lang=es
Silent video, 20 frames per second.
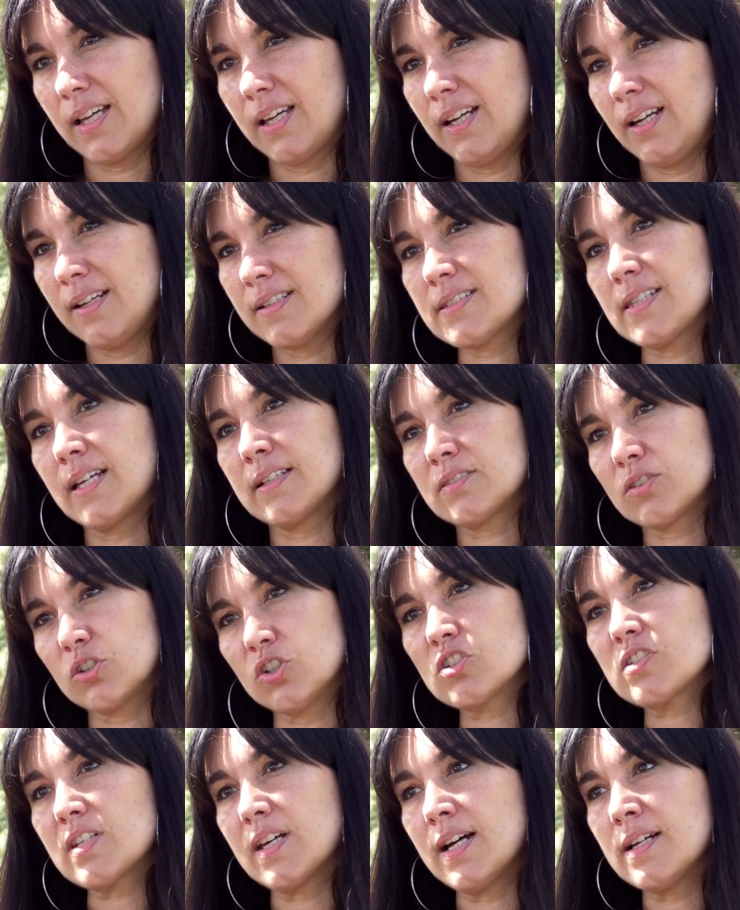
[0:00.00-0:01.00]
que cree estas
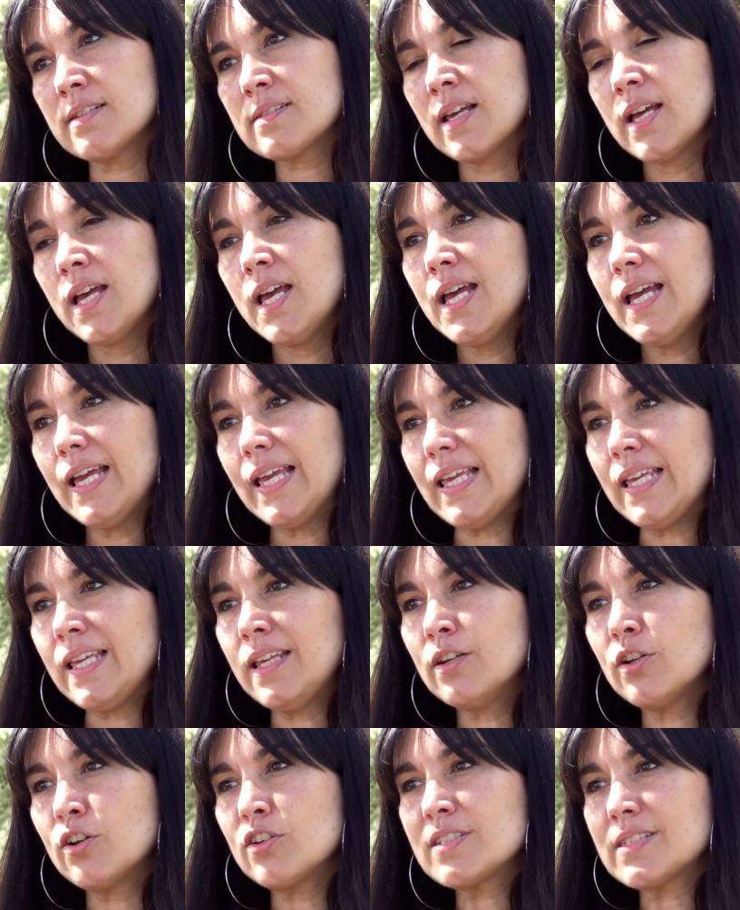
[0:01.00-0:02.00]
cosas
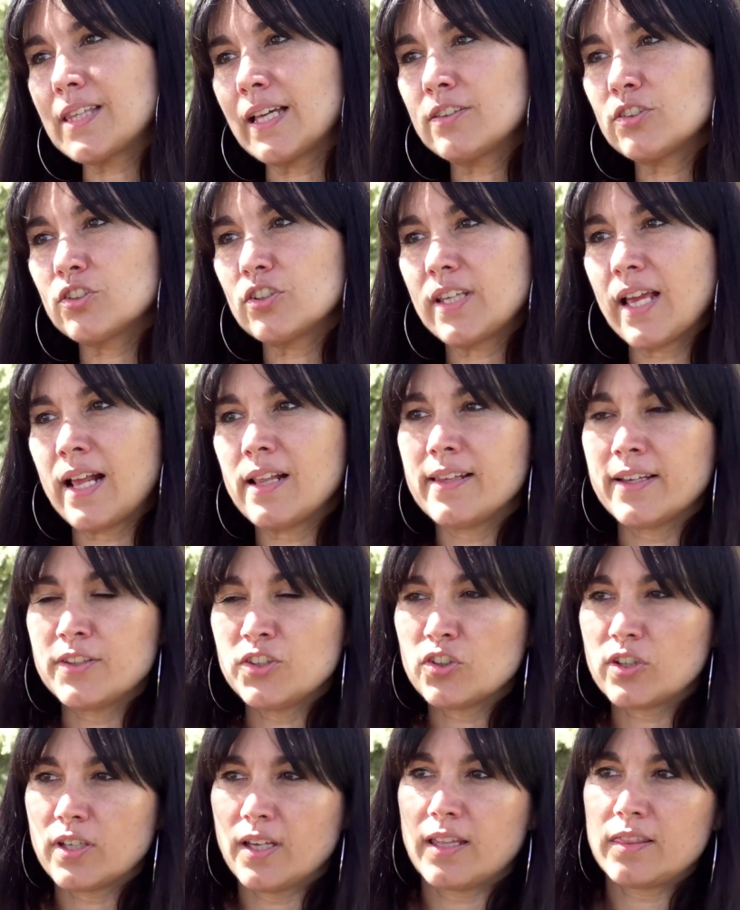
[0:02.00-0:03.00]
y no es tanto ya el
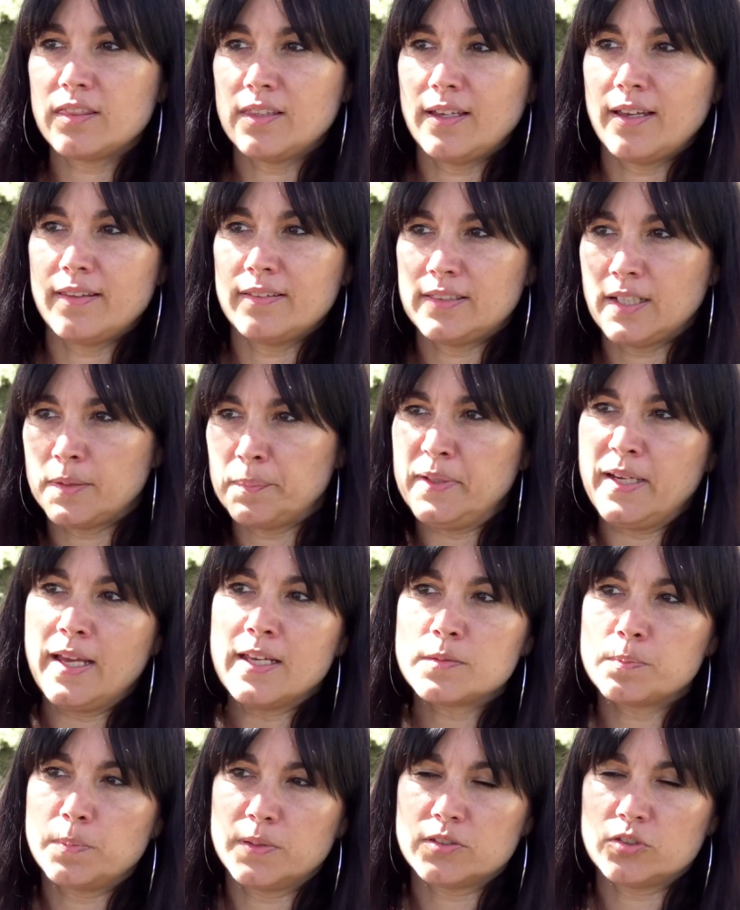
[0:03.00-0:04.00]
daño que hace a
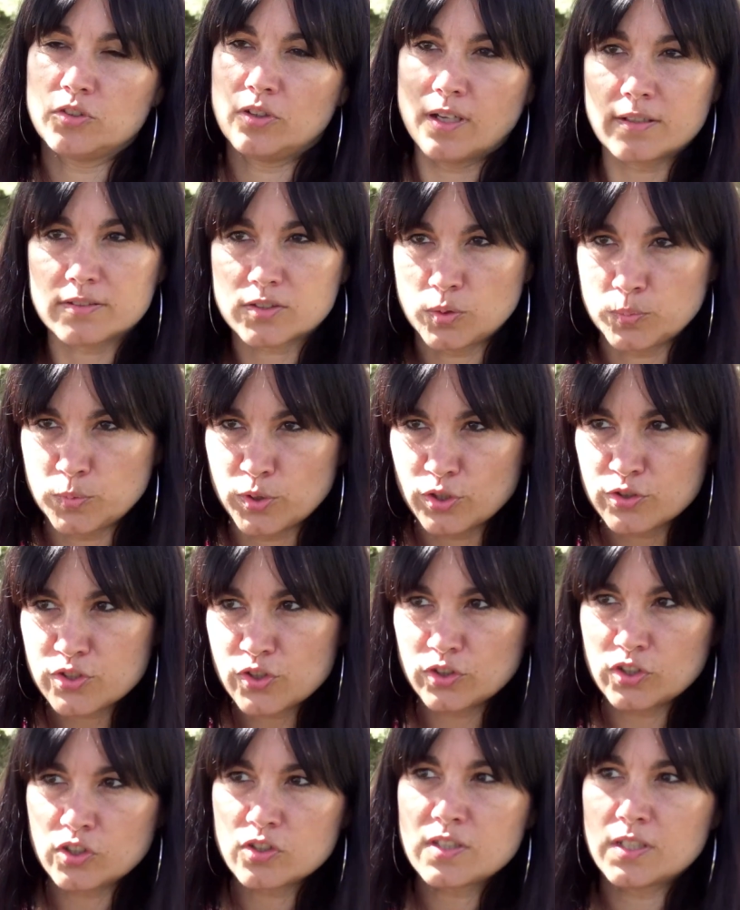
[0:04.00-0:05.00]
determinadas personas como
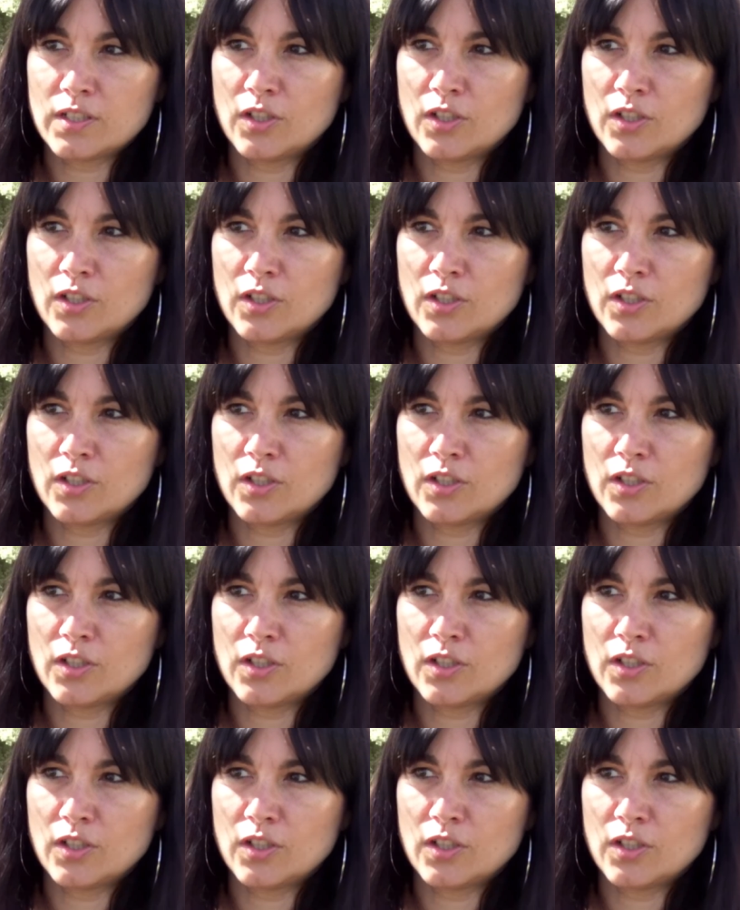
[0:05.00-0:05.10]
nosotros,